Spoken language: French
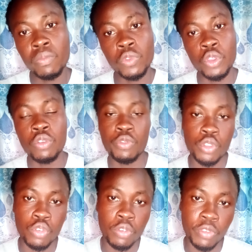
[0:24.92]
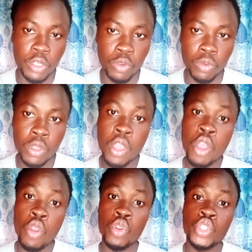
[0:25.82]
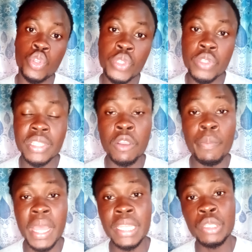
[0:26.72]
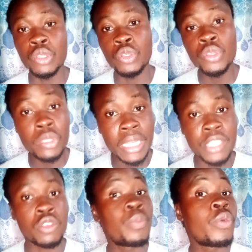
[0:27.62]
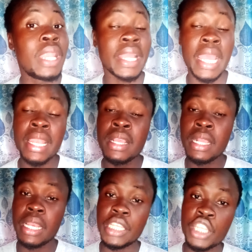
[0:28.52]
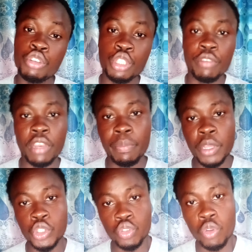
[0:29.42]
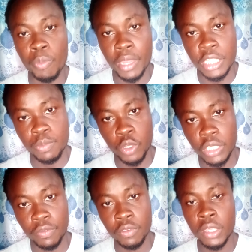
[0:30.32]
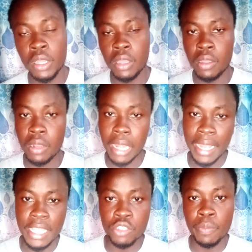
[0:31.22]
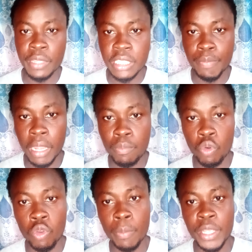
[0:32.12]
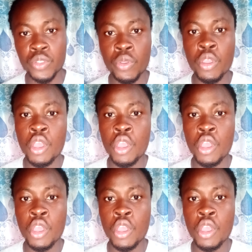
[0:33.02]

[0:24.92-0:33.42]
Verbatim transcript: de nos futures vidéos. Aujourd'hui, nous allons parler de deux raisons pour lesquelles les gens ne devraient pas jouer au paris sportif. La raison principale, pourquoi Parce que